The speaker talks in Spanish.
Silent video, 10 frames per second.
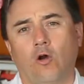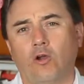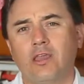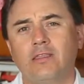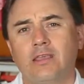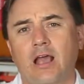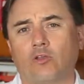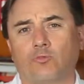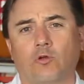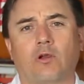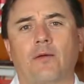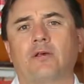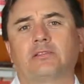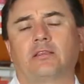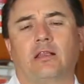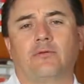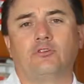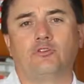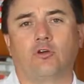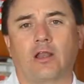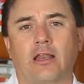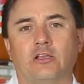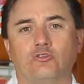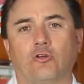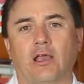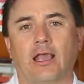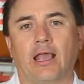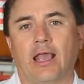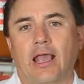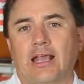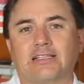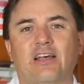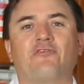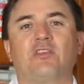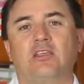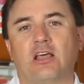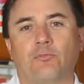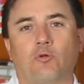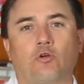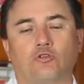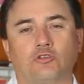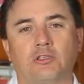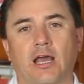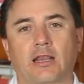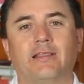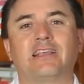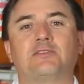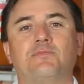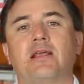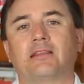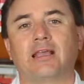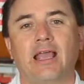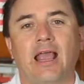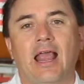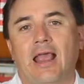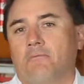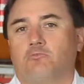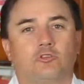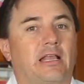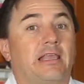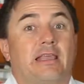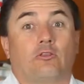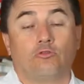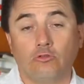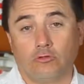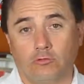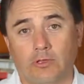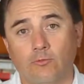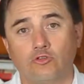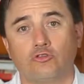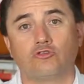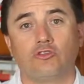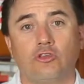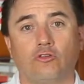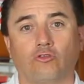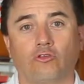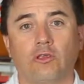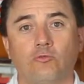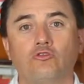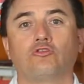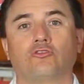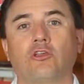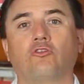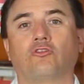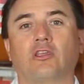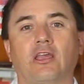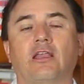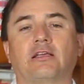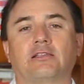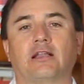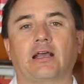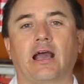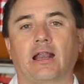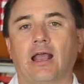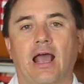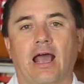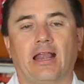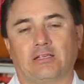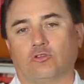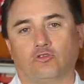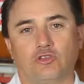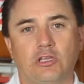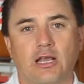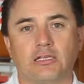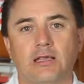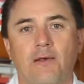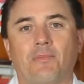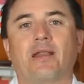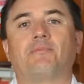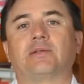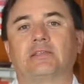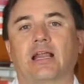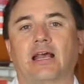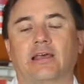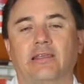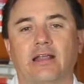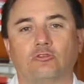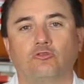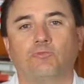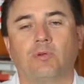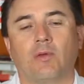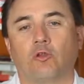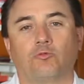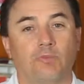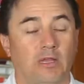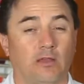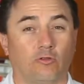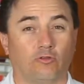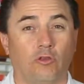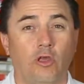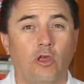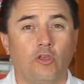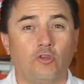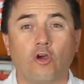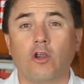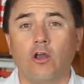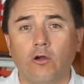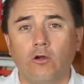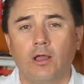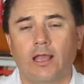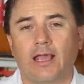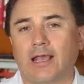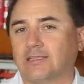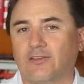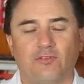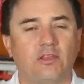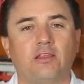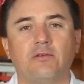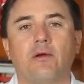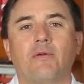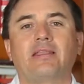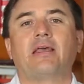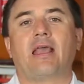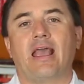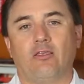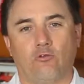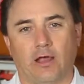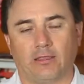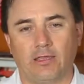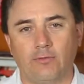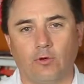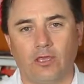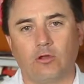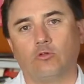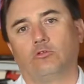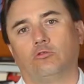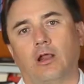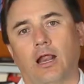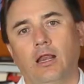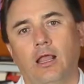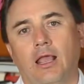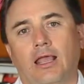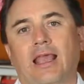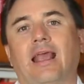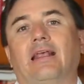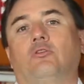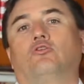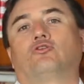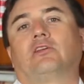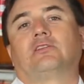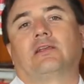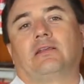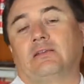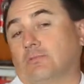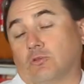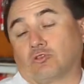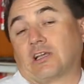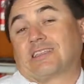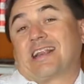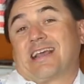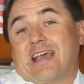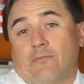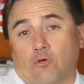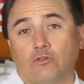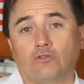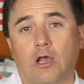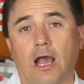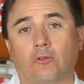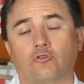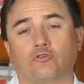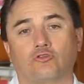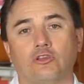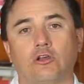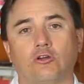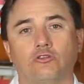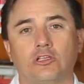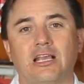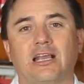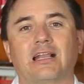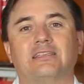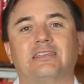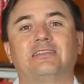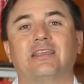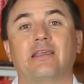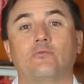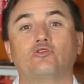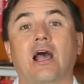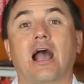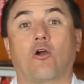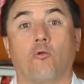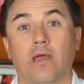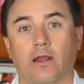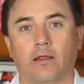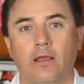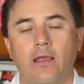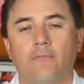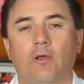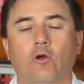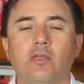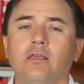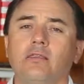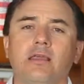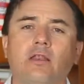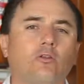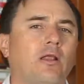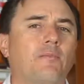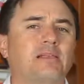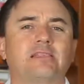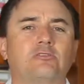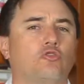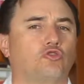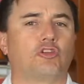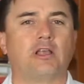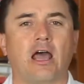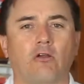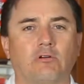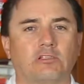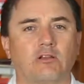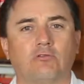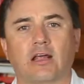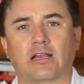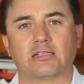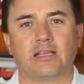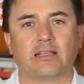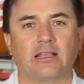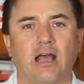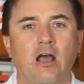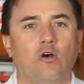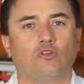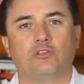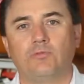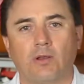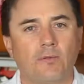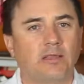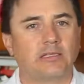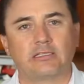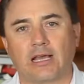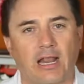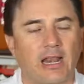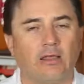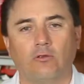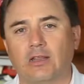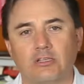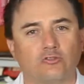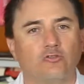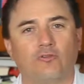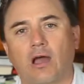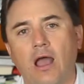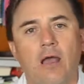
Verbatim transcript: Hoy en día los programas de televisión han hecho que esta afinidad por cocinar despierte pues la inquietud de muchos niños y muchos de ellos se quieren acercar a las cocinas para empezar a generar sus primeros pininos. Yo creo que es definitivamente educativo y cultural que nos, acerquemos a nuestros hijos y que les enseñemos a comer. Pero hoy en día no nada más es cocinar o hacer una receta o simplemente estar al lado de la estufa